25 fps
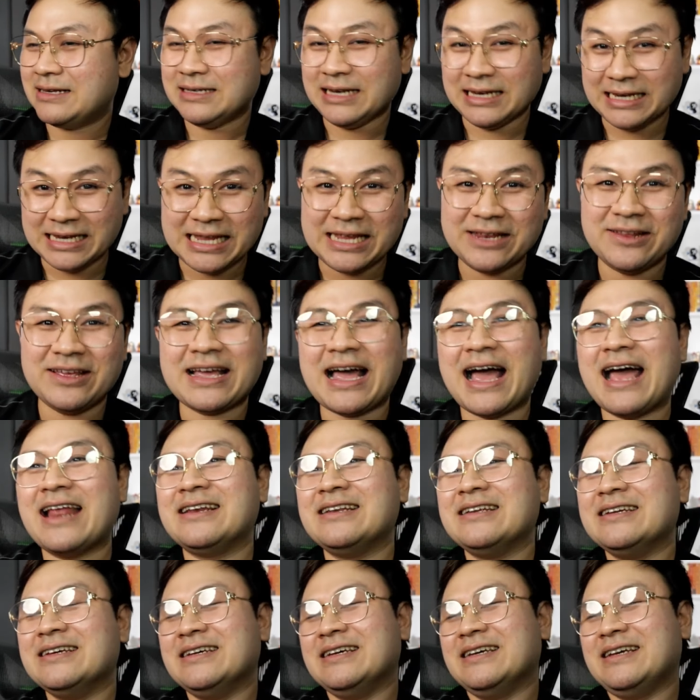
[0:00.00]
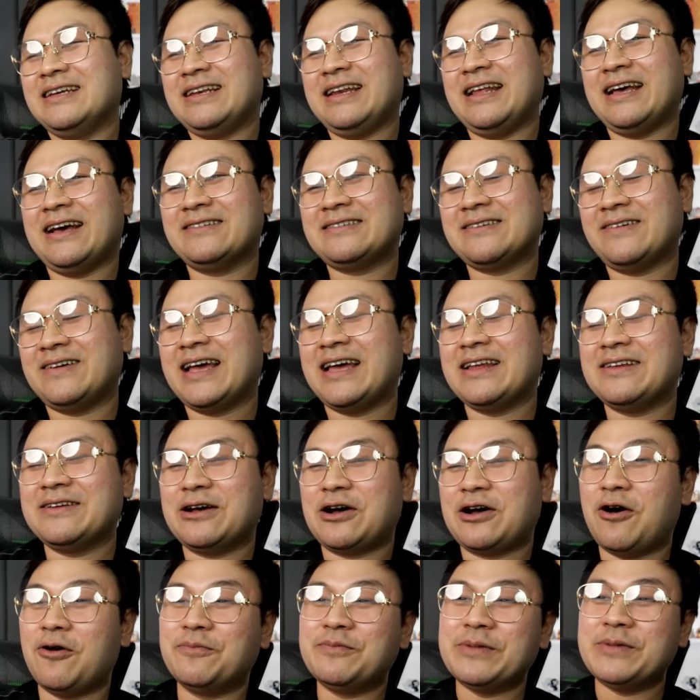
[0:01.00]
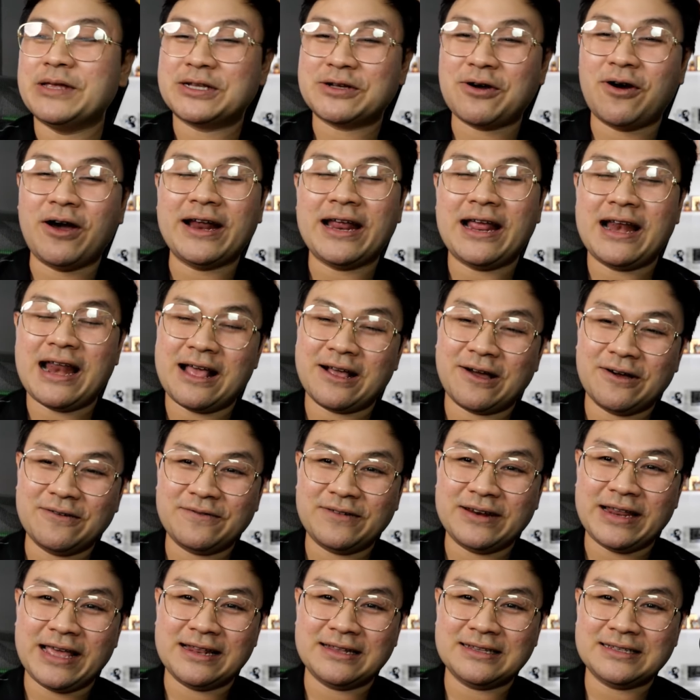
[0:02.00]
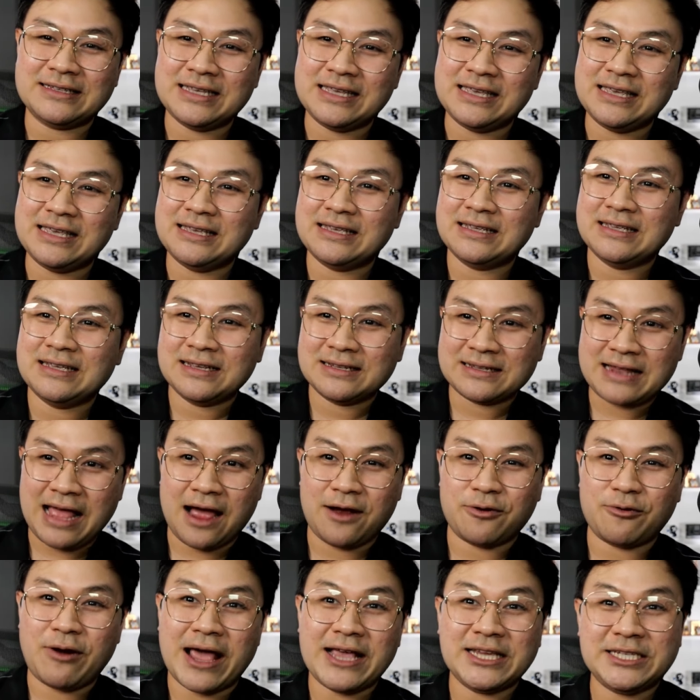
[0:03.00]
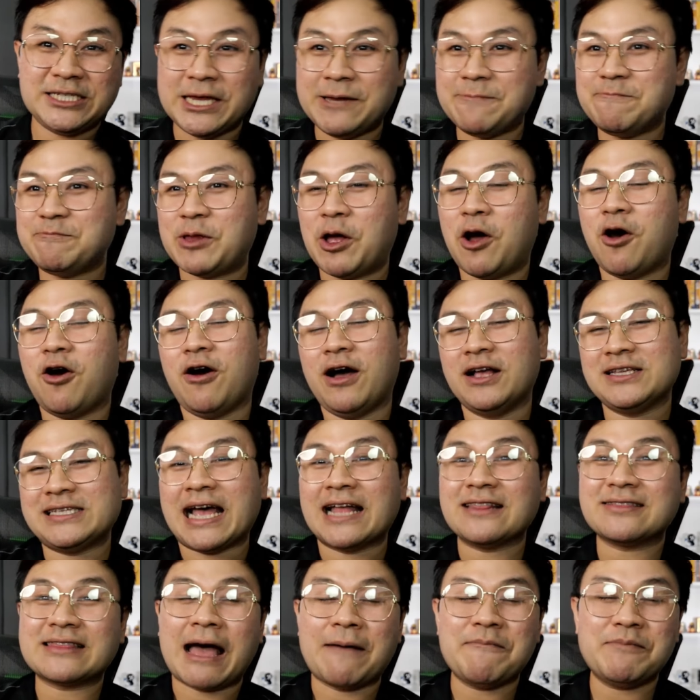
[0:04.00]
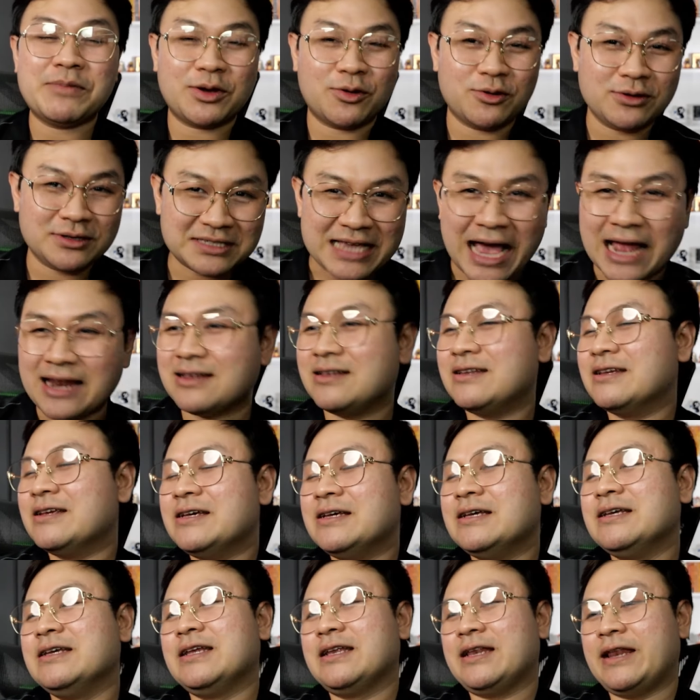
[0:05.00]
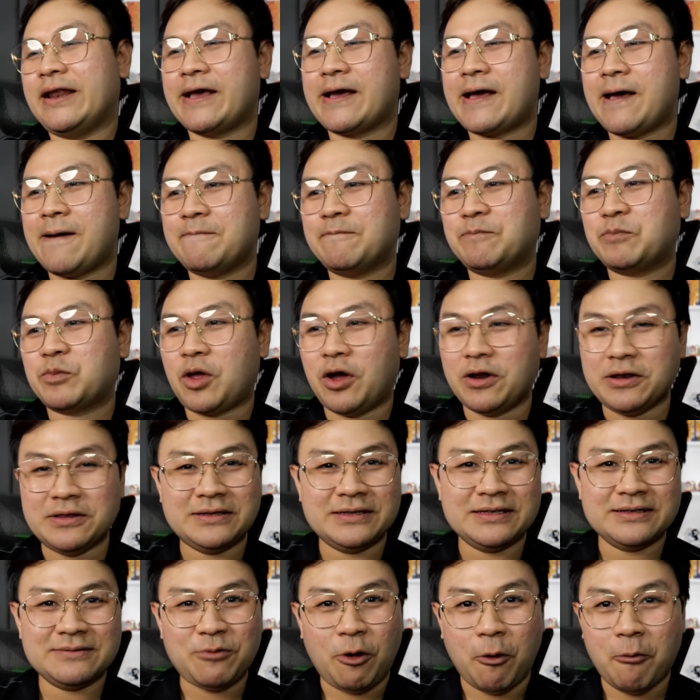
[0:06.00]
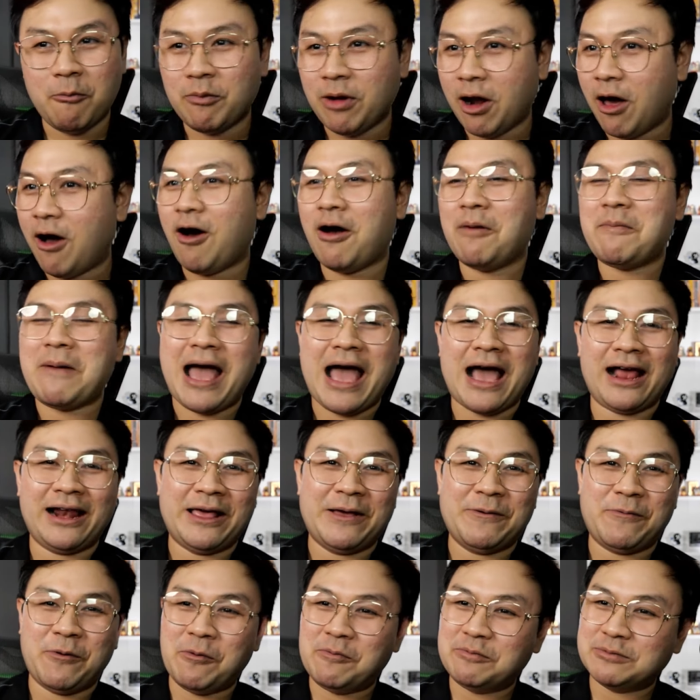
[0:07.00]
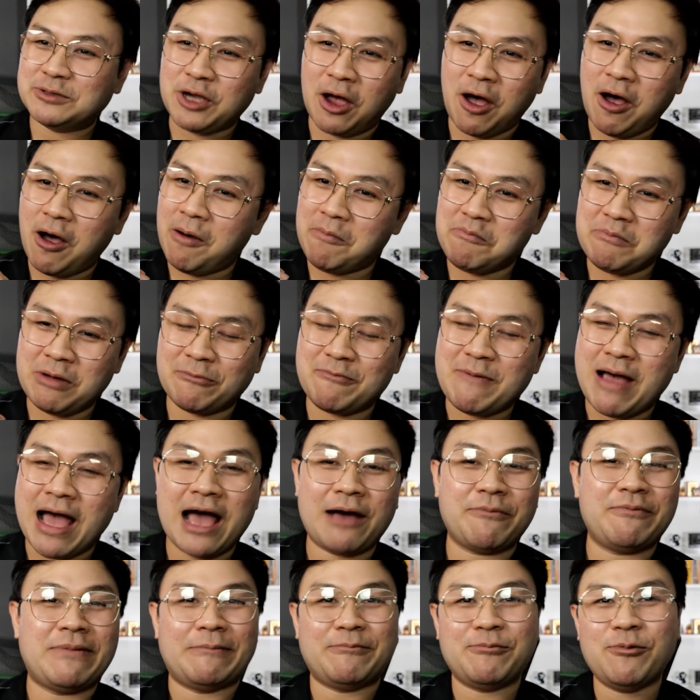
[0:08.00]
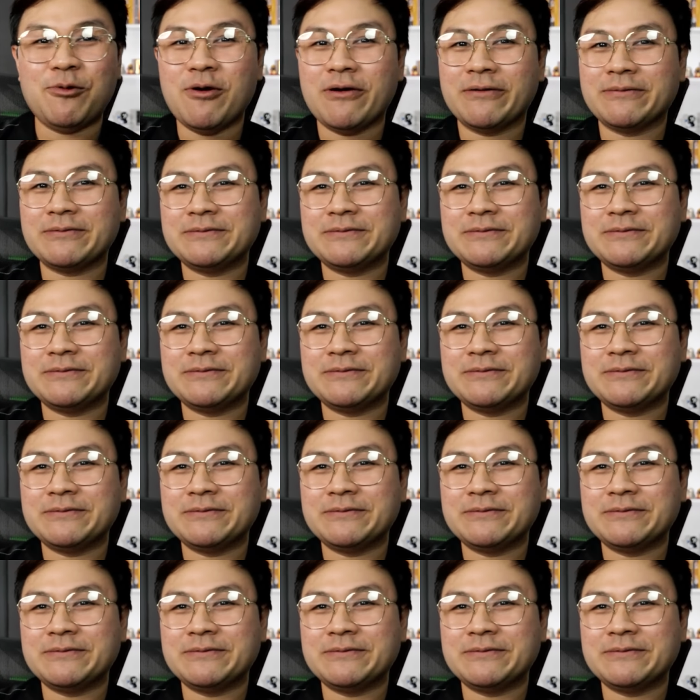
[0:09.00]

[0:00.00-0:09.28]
ดีๆด้วยกันนะครับสำหรับของ Bitcoin Thailand Conference ที่ทาง ไรท์ ชิป เนาะของอาจารย์ตั้มเป็นคนจัดนะครับก็ผมรอมากเลยผมชอบมากๆแบบพวก